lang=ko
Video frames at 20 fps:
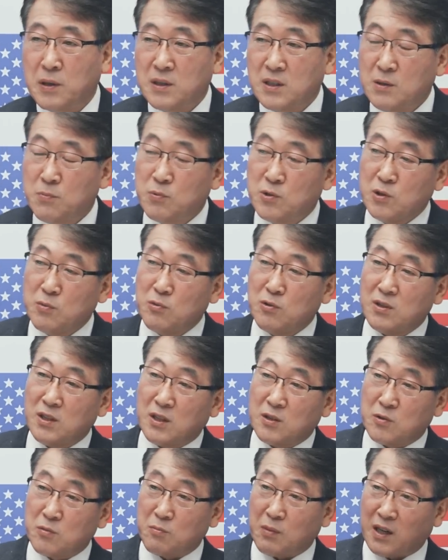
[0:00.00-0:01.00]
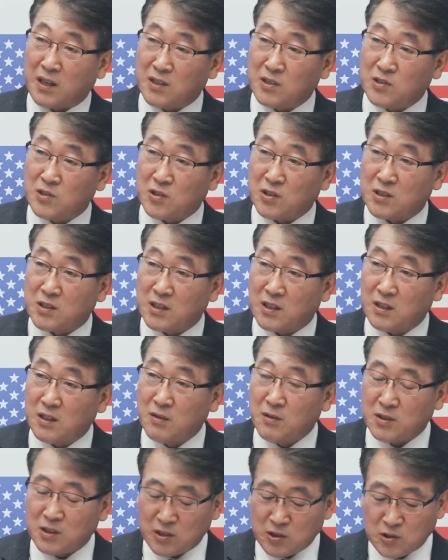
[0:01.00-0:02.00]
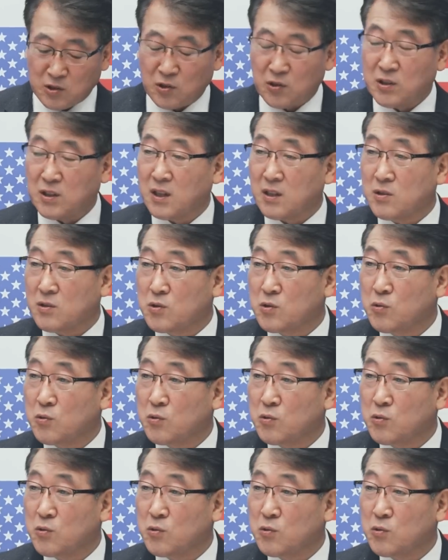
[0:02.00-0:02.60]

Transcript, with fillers: 입주 물량이 좀 많은 지역 있잖아요. 인천이라든지 네.